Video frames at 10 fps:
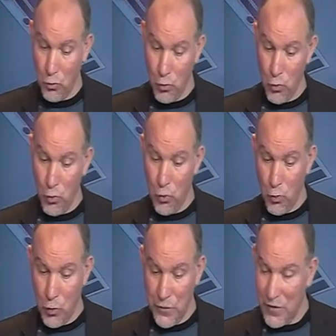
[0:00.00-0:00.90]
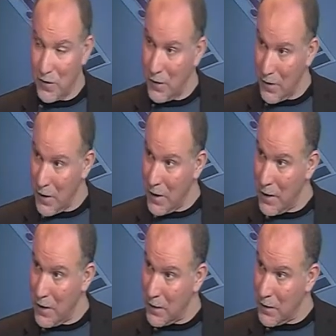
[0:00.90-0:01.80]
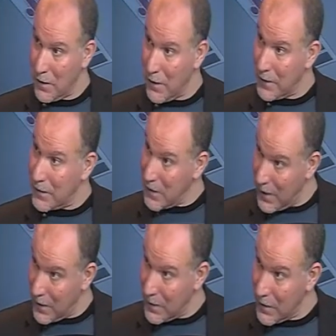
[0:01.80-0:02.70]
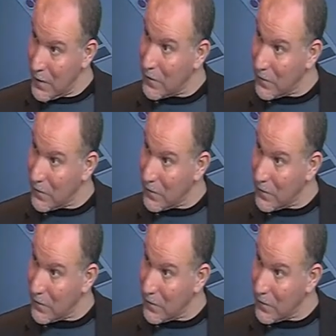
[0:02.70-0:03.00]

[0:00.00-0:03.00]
وريت تنتظر الهلاك كي خاطرش الهلاك كي